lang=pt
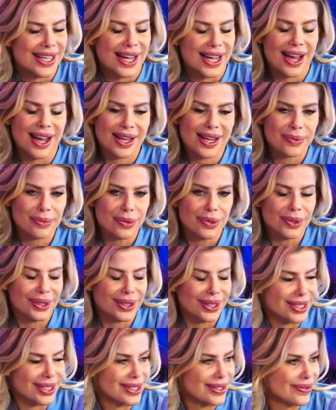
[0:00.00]
Ai,
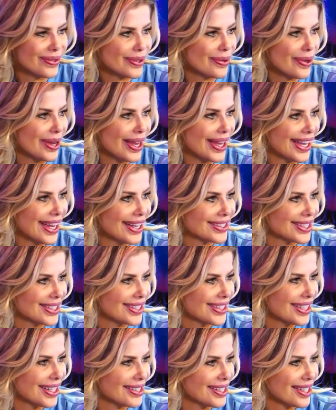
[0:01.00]
muitas, viu? É que a
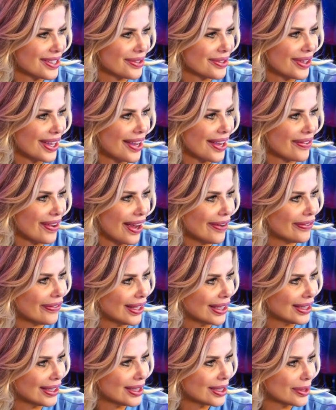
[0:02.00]
gente às vezes não quer ficar
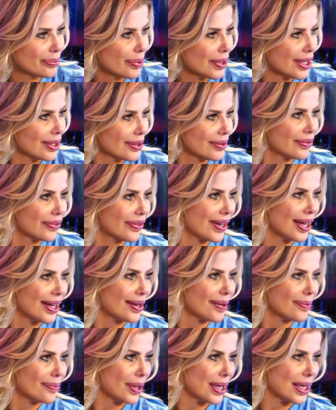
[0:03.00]
falando para não
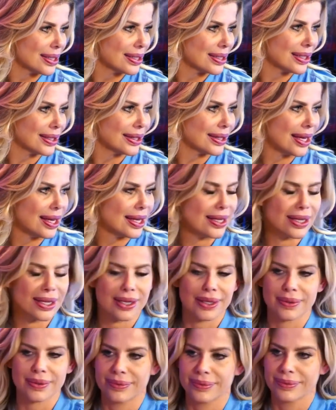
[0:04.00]
ficar, parece que
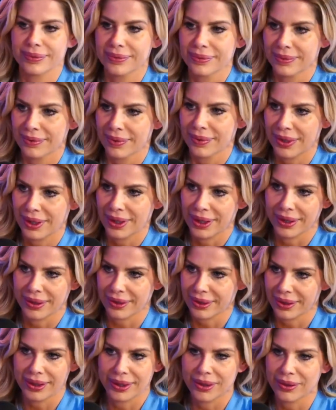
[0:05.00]
tá
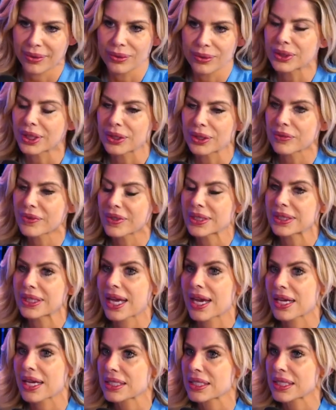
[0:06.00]
contando
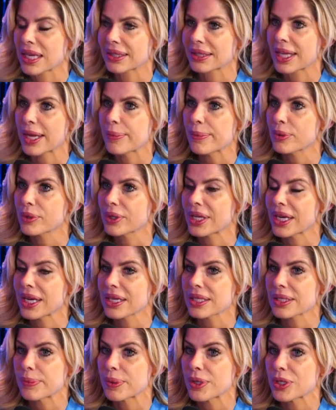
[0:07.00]
vantagem, até porque
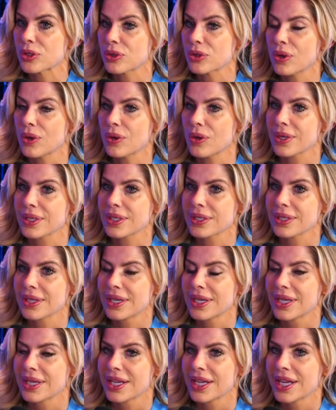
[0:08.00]
as pessoas,
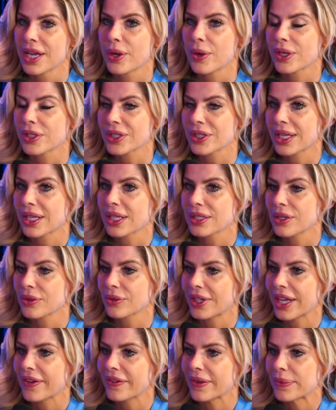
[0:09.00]
eu acho que elas
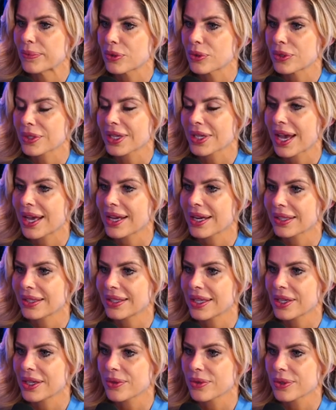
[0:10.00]
não devem buscar a
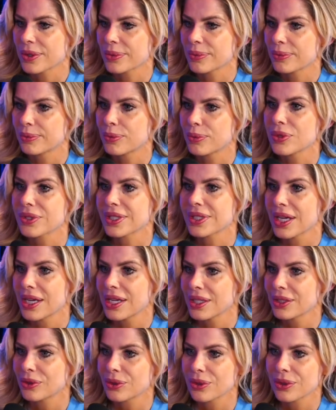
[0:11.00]
Deus
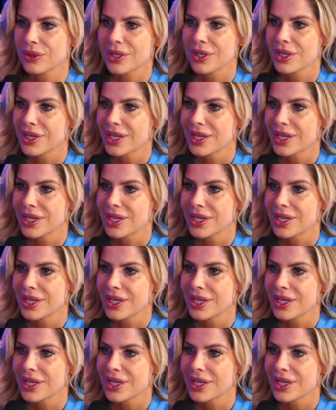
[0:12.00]
buscando